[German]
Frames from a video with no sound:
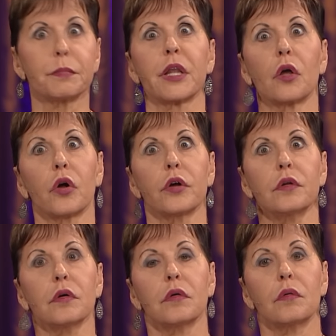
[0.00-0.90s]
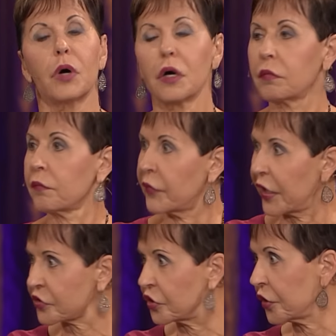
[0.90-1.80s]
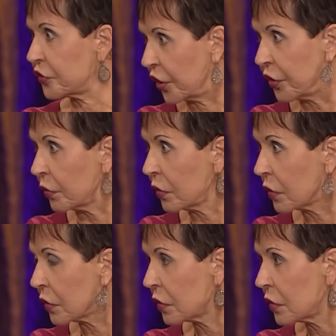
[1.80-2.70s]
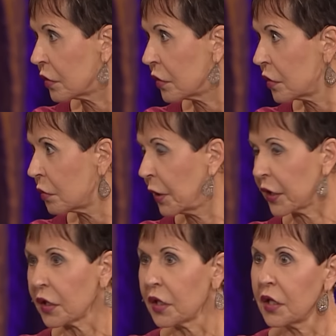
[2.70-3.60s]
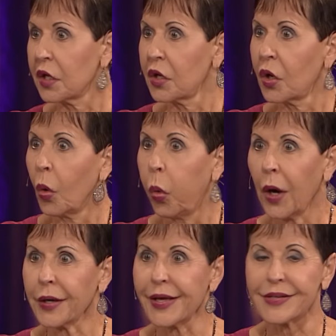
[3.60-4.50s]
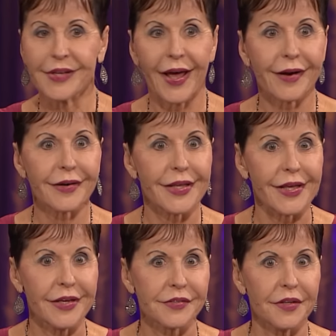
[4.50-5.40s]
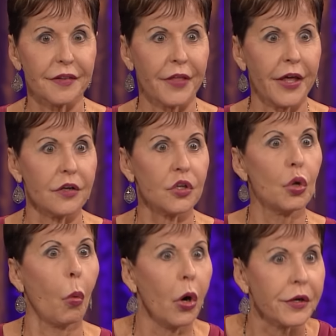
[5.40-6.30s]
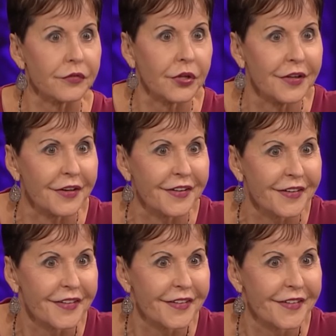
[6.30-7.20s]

Segne mich, Herr. Auch das ist ein gutes Gebet, aber womit genau wollt ihr denn gesegnet werden?